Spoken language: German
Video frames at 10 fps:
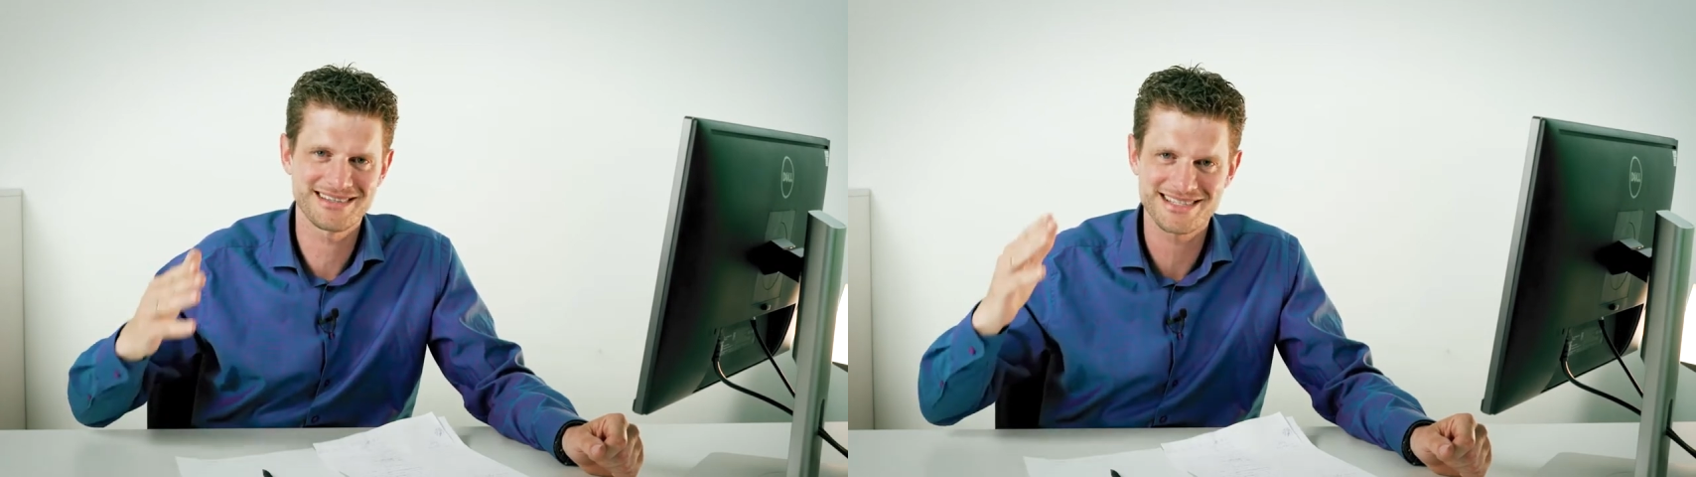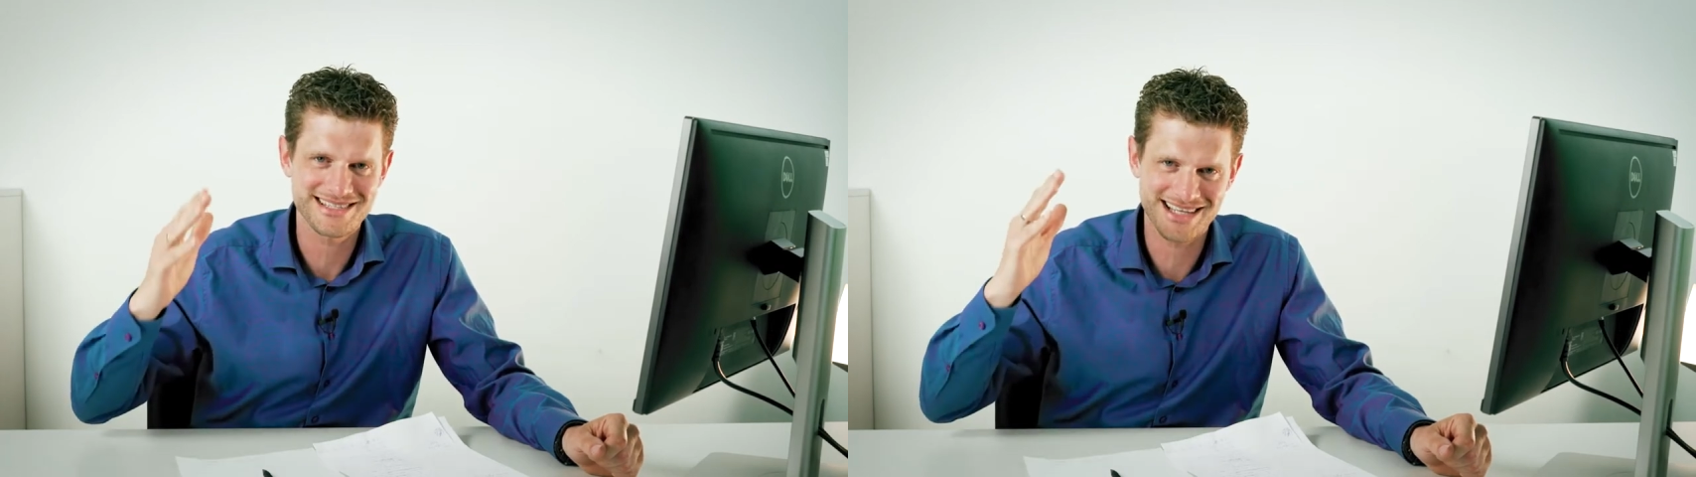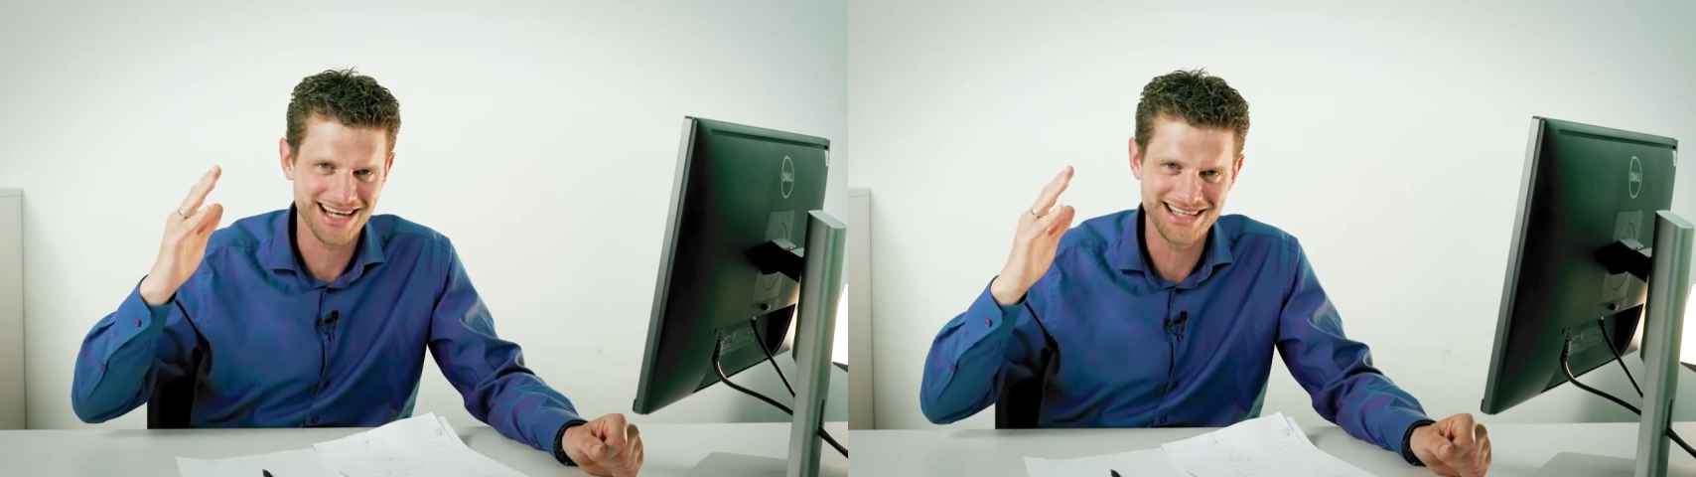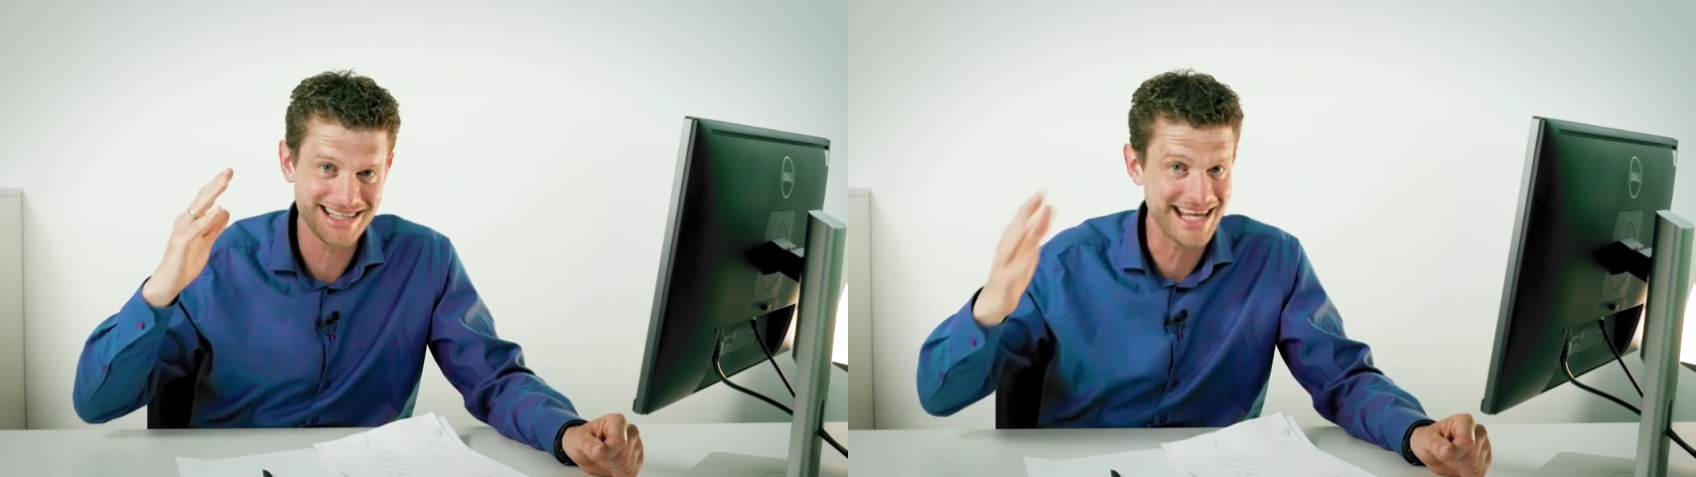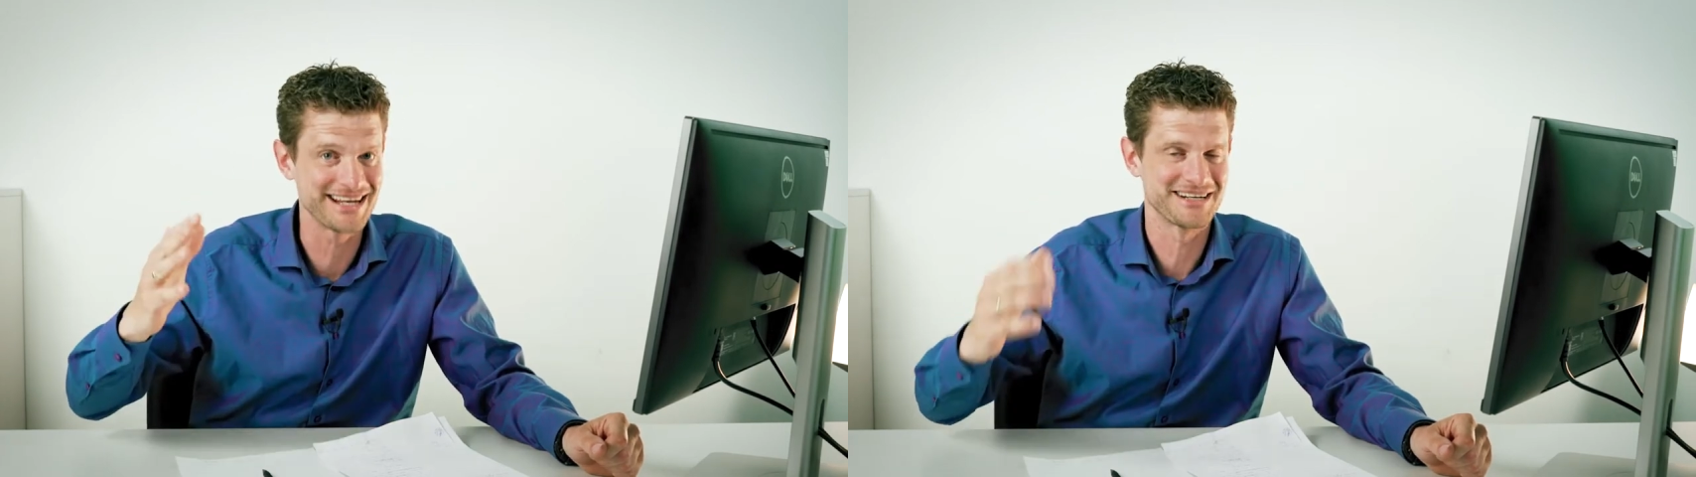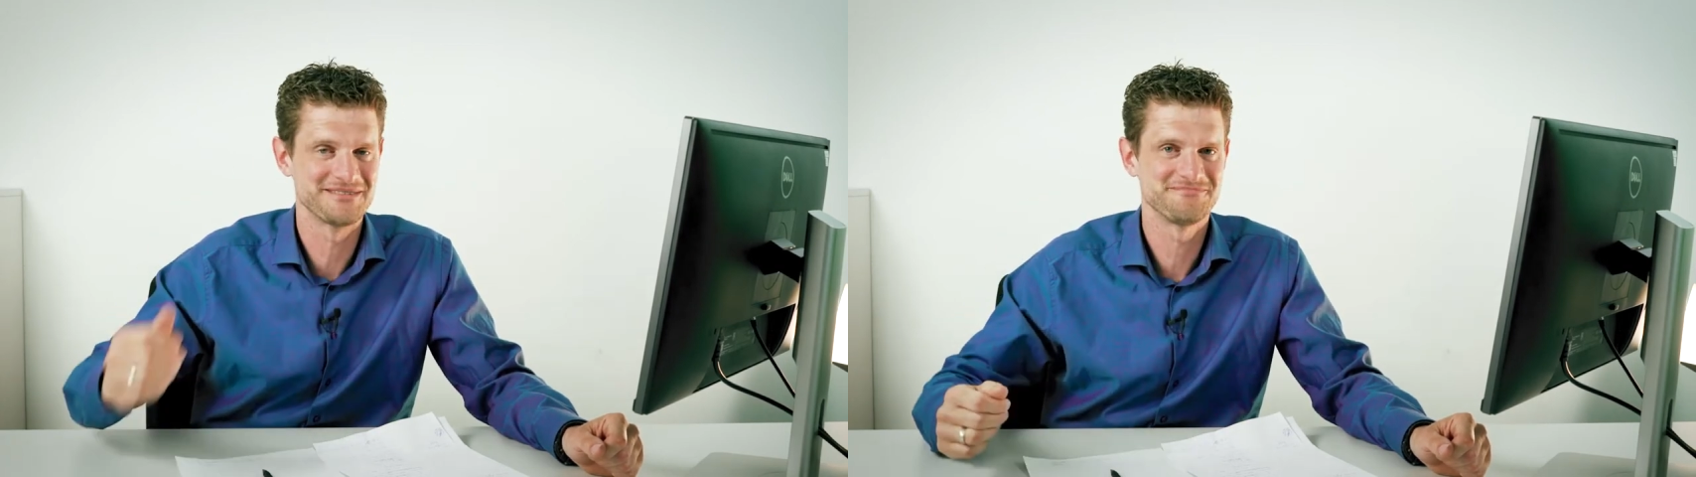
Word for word: das kann jeder.